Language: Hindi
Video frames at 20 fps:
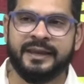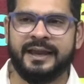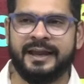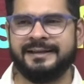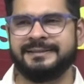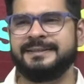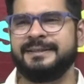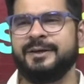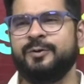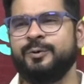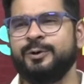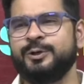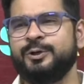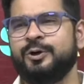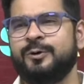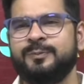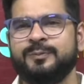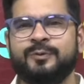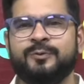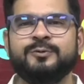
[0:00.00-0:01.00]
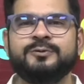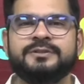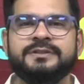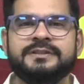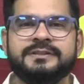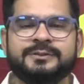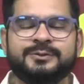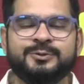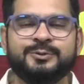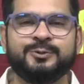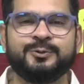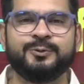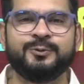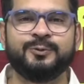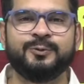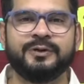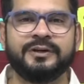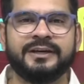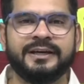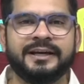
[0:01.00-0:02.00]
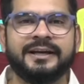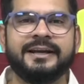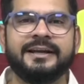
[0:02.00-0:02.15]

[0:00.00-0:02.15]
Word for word: ऐसे कोई टॉप कोर्सेस जो कर